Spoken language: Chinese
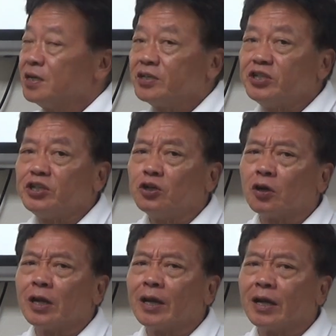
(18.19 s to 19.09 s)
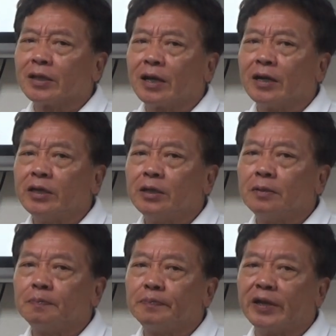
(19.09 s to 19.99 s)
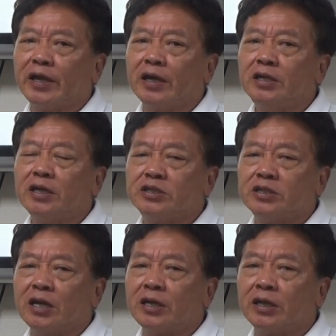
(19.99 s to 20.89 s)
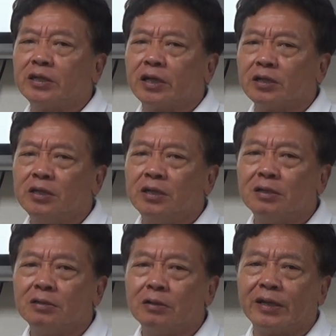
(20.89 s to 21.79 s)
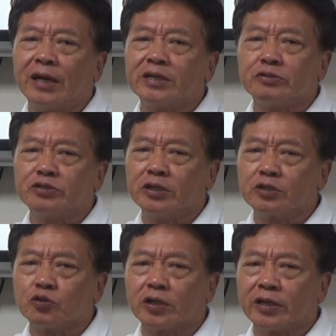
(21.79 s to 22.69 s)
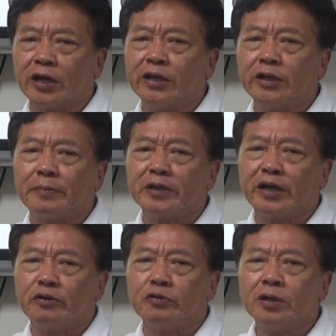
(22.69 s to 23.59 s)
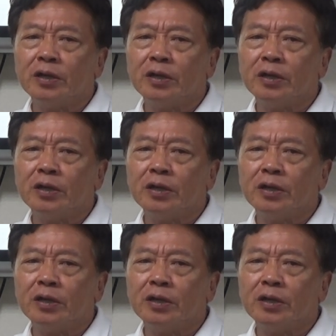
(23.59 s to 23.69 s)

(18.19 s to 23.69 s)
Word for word: 之前吼，咱若读迄个北京语的时，咱会去读伊，会介绍一个所在，大家一定捌听过，